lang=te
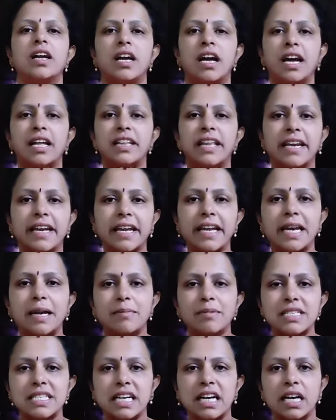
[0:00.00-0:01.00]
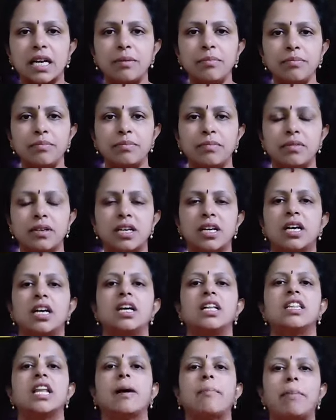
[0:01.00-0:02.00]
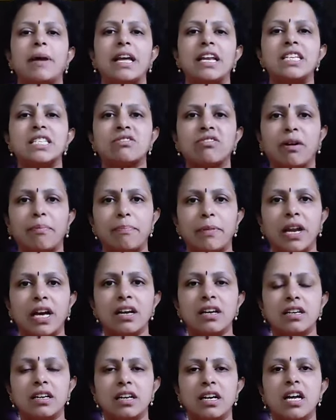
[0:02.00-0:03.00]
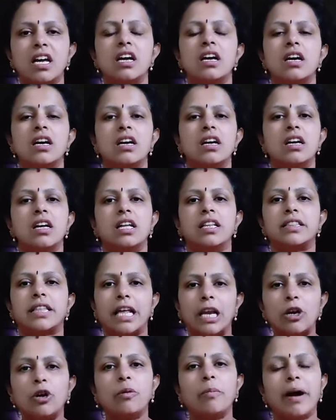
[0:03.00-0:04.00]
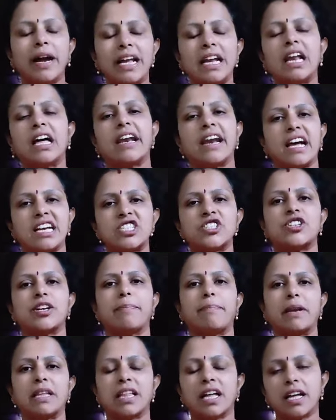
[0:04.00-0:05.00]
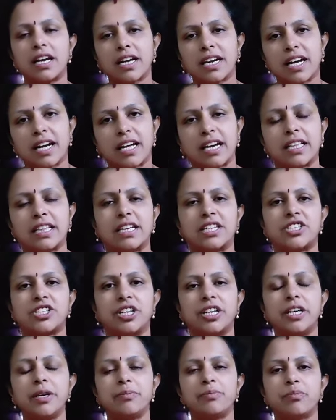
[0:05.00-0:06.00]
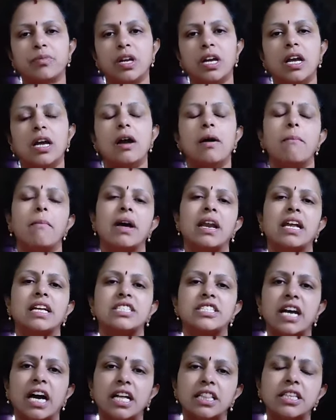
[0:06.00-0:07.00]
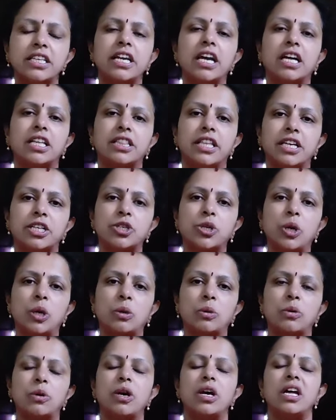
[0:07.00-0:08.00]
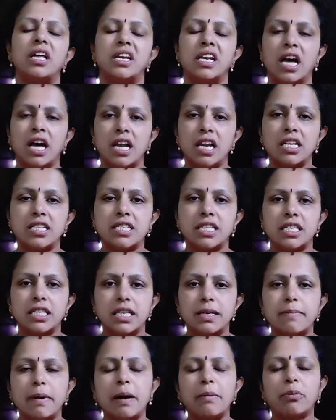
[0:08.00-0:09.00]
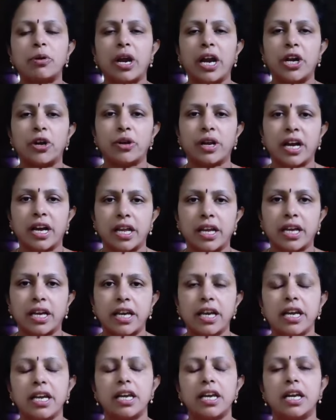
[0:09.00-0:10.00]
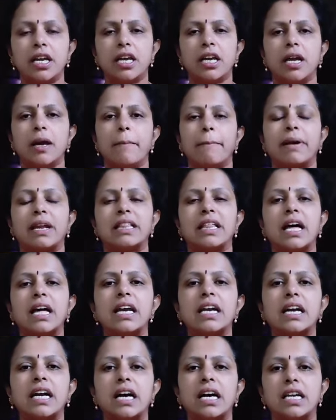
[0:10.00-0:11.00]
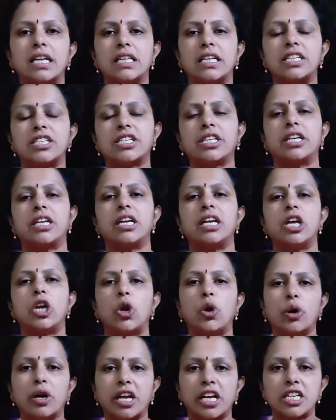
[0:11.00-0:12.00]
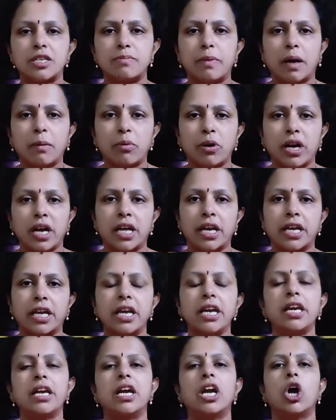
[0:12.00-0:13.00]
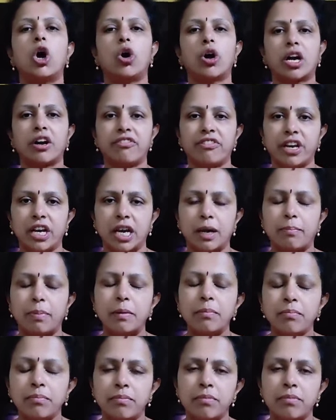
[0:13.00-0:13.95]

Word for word: అందరికీ నమస్కారం నా పేరు స్వప్న తెలుగు మహిళా రాష్ట్ర ప్రధాన కార్యదర్శిని మన జాతీయ అధ్యక్షులు నారా చంద్రబాబు నాయుడు గారికి ప్రధాన కార్యదర్శి లోకేష్ బాబు గారికి ఒక విన్నపం